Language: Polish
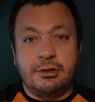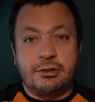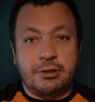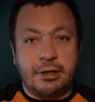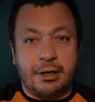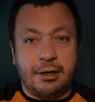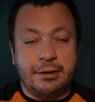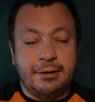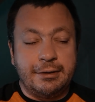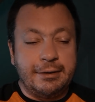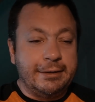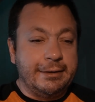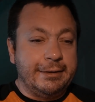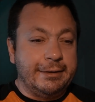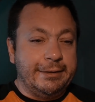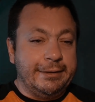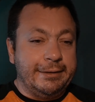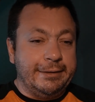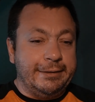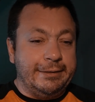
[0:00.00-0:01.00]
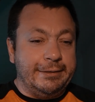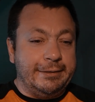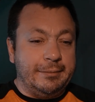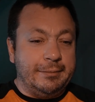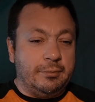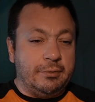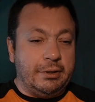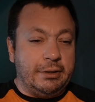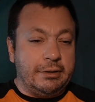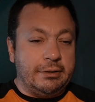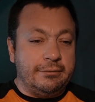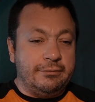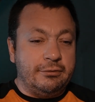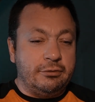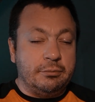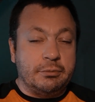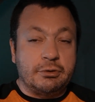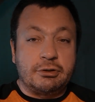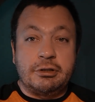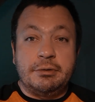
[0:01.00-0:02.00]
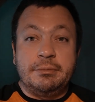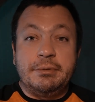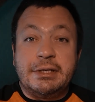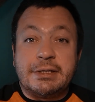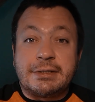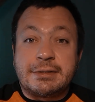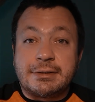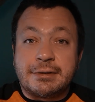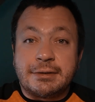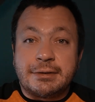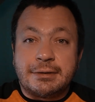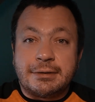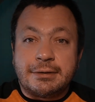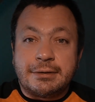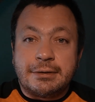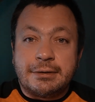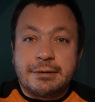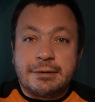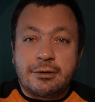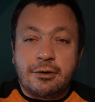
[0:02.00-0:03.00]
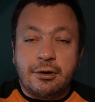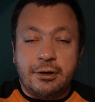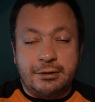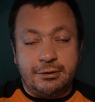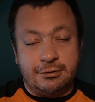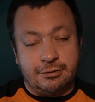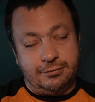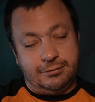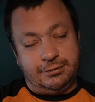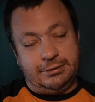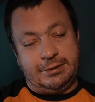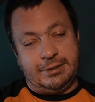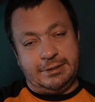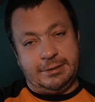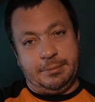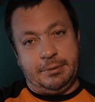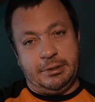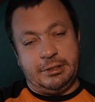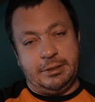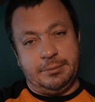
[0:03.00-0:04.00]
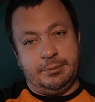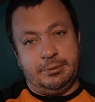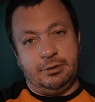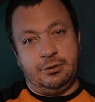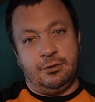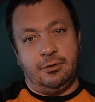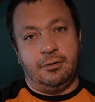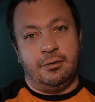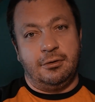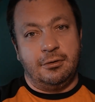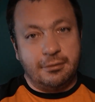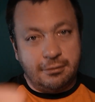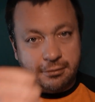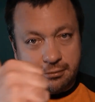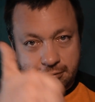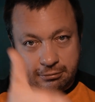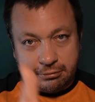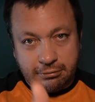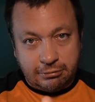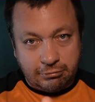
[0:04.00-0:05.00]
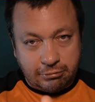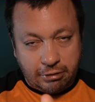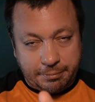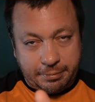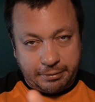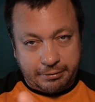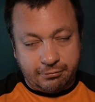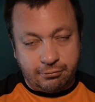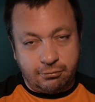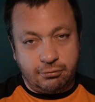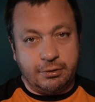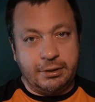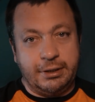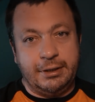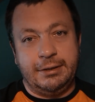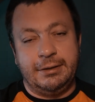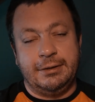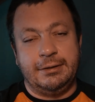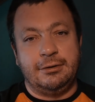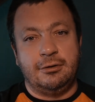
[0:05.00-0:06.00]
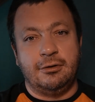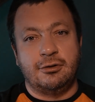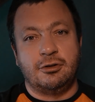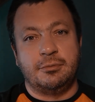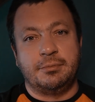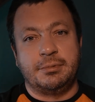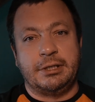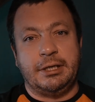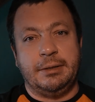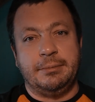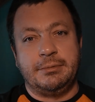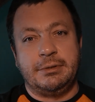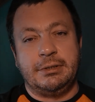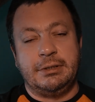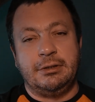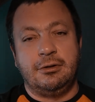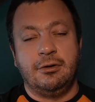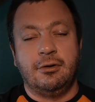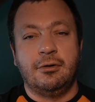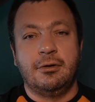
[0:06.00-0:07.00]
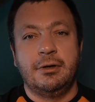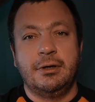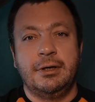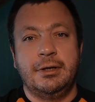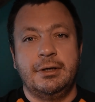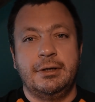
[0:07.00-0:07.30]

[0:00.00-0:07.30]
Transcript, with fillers: niż ja, e, bo ja nie wytłumaczyłem nic. Kochani, oczywiście zapraszamy do łapek w górę, do subskrypcji, do